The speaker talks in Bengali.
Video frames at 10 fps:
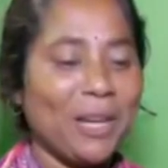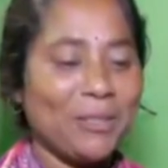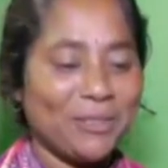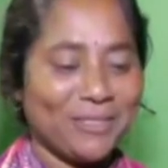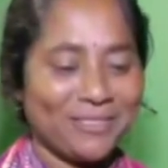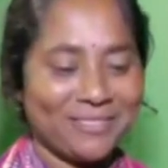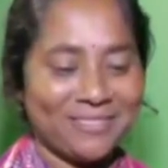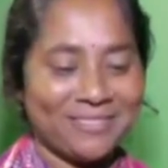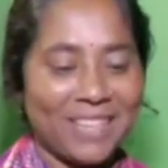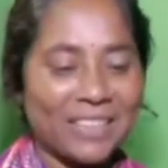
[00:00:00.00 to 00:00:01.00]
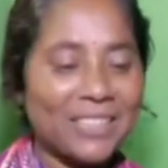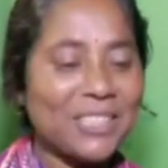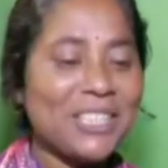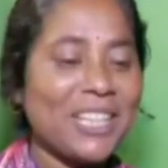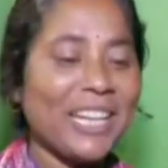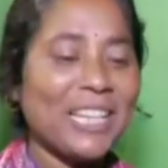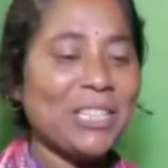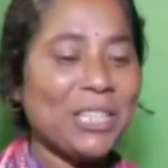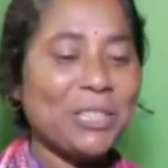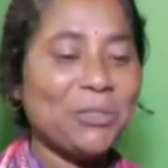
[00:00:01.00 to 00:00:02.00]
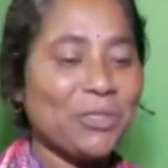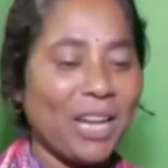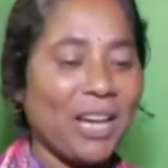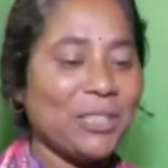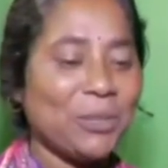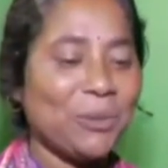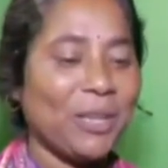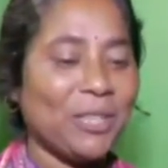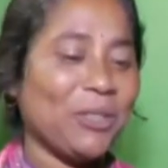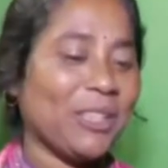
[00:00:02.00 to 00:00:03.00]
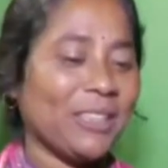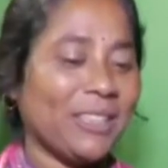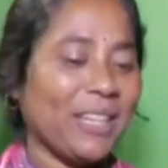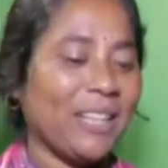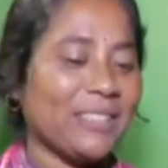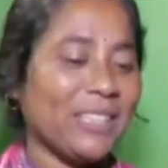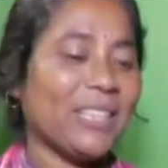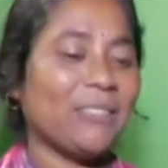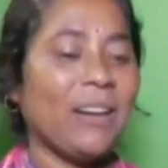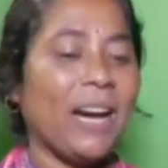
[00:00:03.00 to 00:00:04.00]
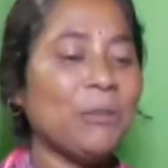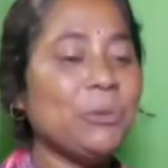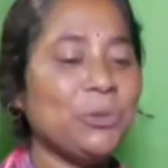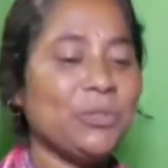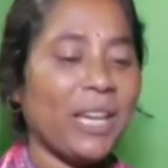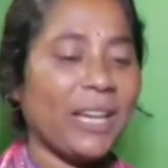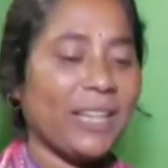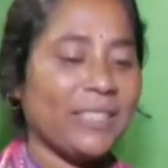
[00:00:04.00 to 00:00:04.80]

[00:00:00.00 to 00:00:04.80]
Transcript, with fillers: ভালো হুম তাতে যদি ছেলেকে যদি কিছু সাহায্য করে সরকার থেকে ছেলে তো আরো উঁচু জায়গায়